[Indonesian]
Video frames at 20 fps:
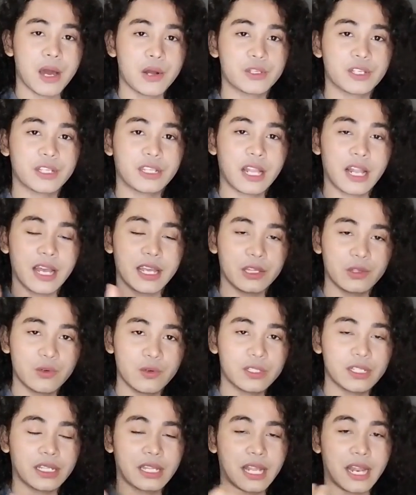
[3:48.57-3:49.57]
Baru setelah
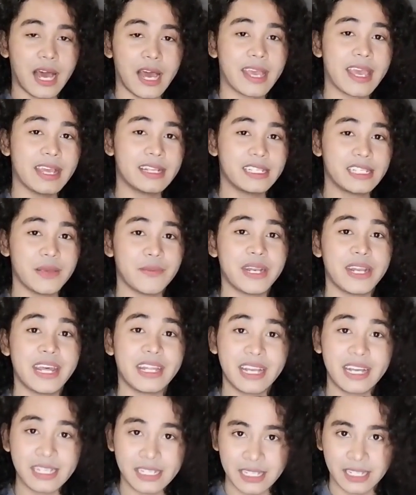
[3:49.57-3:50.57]
itu, setelah agensi
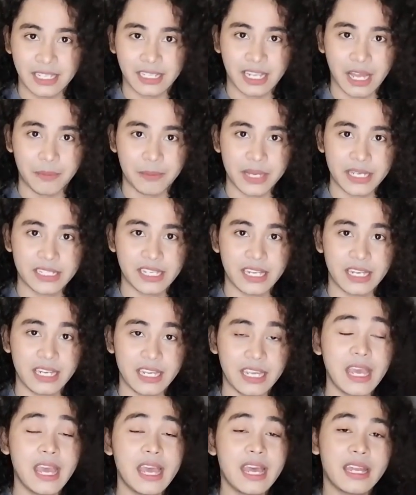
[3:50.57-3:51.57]
mendeteksi tentang fiksi
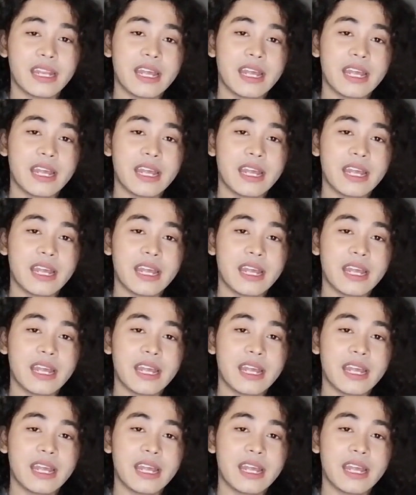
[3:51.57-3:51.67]
ini,